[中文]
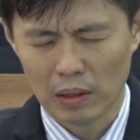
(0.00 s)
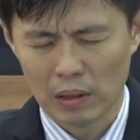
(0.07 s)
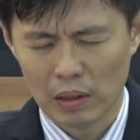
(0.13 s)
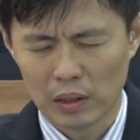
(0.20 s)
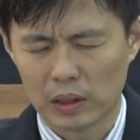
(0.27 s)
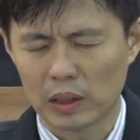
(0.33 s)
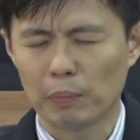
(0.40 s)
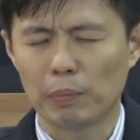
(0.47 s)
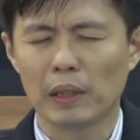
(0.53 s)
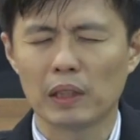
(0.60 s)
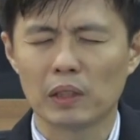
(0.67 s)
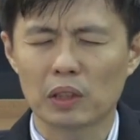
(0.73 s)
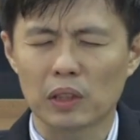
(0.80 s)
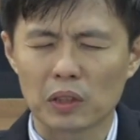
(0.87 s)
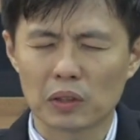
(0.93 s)
即
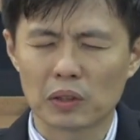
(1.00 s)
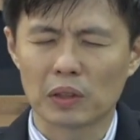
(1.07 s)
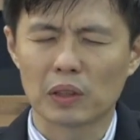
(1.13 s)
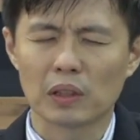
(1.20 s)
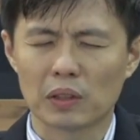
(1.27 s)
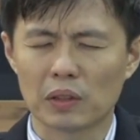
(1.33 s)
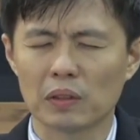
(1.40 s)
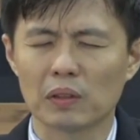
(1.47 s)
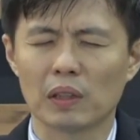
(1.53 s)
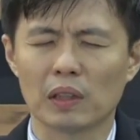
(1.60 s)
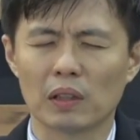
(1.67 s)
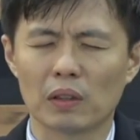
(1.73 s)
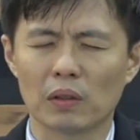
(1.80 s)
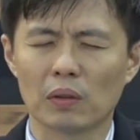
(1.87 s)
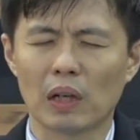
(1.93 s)
便这个世界世
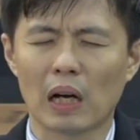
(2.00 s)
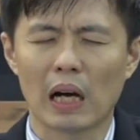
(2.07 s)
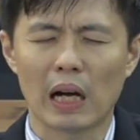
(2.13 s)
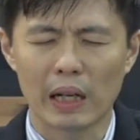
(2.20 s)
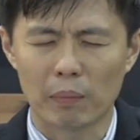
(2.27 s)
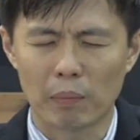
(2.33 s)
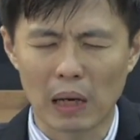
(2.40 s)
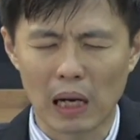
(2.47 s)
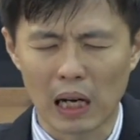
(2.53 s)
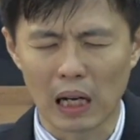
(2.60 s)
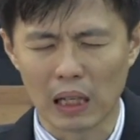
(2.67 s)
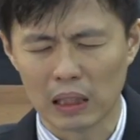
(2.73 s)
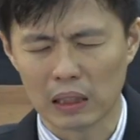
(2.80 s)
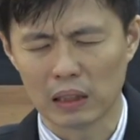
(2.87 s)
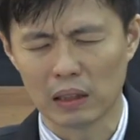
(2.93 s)
人都害怕
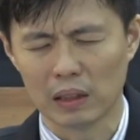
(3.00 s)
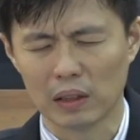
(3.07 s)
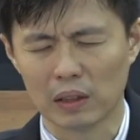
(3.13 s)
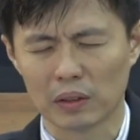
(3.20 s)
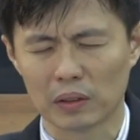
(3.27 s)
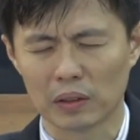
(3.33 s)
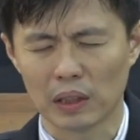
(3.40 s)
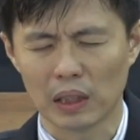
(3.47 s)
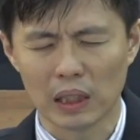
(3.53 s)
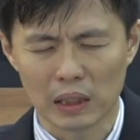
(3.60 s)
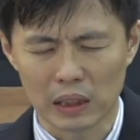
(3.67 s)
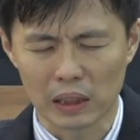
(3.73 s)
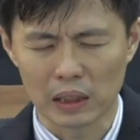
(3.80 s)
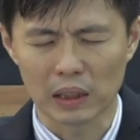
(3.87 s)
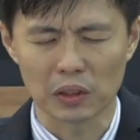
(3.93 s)
啊，这疫
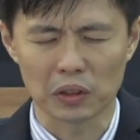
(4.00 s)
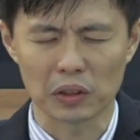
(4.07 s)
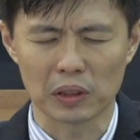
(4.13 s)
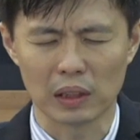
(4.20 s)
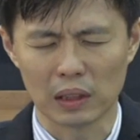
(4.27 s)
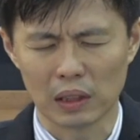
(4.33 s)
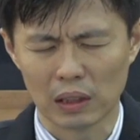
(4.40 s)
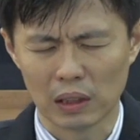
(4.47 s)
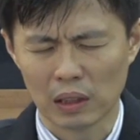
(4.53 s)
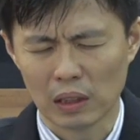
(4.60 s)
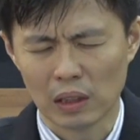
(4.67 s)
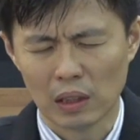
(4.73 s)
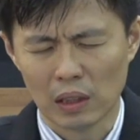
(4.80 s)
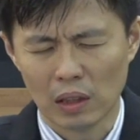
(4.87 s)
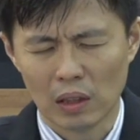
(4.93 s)
情的事情，
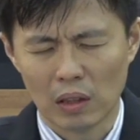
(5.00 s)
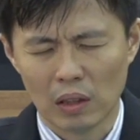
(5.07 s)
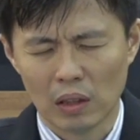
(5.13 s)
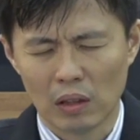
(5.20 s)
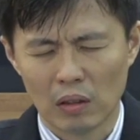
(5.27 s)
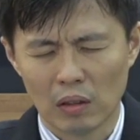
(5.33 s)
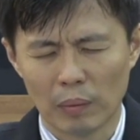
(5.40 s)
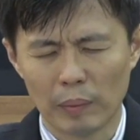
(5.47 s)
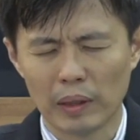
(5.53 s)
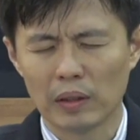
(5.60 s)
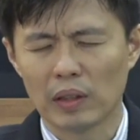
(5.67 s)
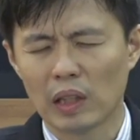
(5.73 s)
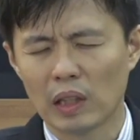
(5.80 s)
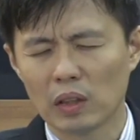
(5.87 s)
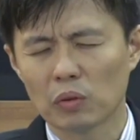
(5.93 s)
我们
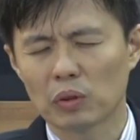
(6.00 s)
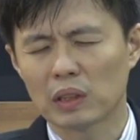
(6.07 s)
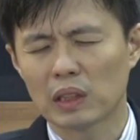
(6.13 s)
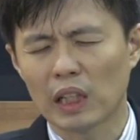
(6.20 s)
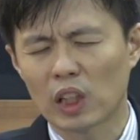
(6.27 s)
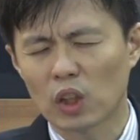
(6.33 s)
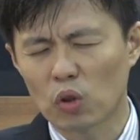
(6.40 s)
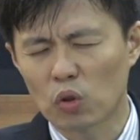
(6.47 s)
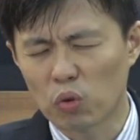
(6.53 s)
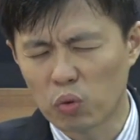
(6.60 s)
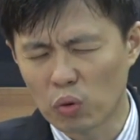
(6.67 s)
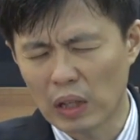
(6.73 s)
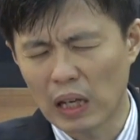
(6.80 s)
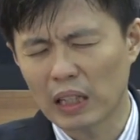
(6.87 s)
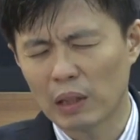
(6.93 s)
人都是在一个
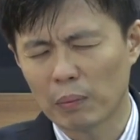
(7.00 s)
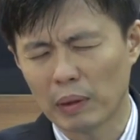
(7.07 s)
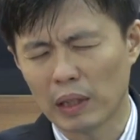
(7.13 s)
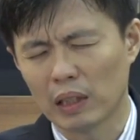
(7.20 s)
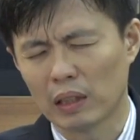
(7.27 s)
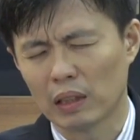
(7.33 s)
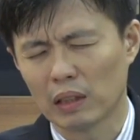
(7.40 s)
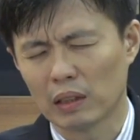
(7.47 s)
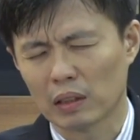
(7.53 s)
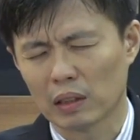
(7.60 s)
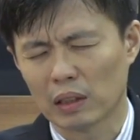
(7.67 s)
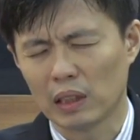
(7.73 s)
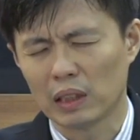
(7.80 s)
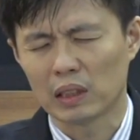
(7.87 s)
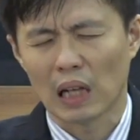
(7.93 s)
苦难里面
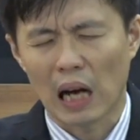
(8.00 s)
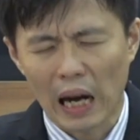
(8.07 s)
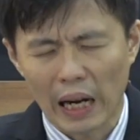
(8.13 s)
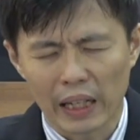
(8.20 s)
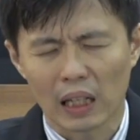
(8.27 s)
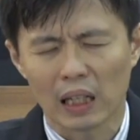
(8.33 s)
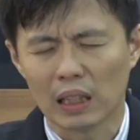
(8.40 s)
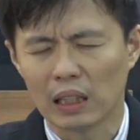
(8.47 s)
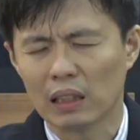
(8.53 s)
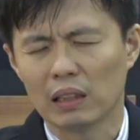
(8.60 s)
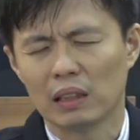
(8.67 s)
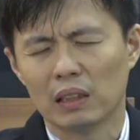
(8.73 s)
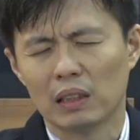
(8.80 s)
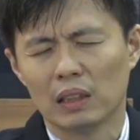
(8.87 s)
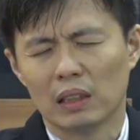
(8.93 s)
一直哀哼。
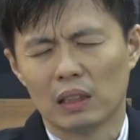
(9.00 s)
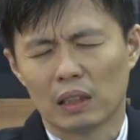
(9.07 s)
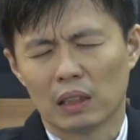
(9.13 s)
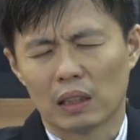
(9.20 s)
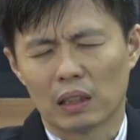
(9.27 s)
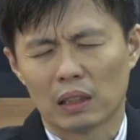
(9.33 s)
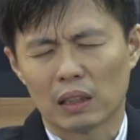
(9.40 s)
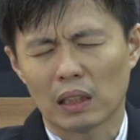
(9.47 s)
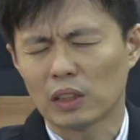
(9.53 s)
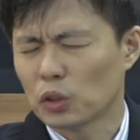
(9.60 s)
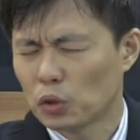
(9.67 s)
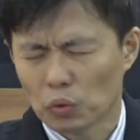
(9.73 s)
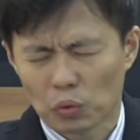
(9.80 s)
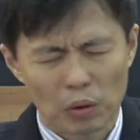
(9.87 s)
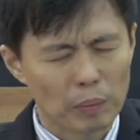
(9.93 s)
但是
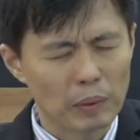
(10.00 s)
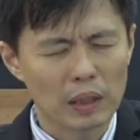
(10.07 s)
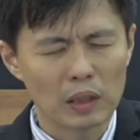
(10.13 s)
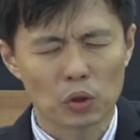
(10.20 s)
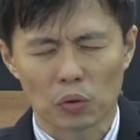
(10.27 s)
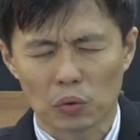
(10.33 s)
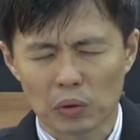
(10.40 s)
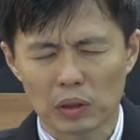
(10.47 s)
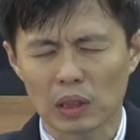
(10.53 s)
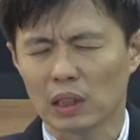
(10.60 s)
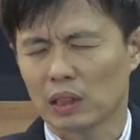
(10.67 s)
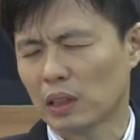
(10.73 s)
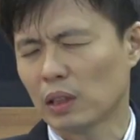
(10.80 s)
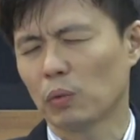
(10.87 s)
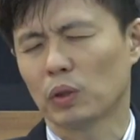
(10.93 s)
主，我们从这个
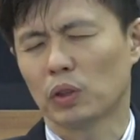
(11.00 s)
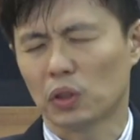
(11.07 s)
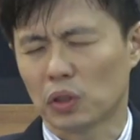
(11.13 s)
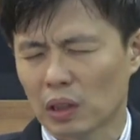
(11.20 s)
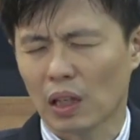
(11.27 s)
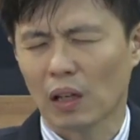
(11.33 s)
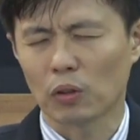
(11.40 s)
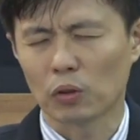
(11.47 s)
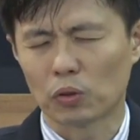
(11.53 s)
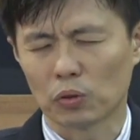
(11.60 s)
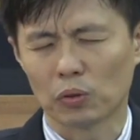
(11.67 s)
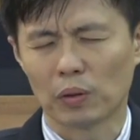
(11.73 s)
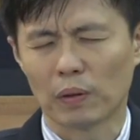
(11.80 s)
经文知道，主，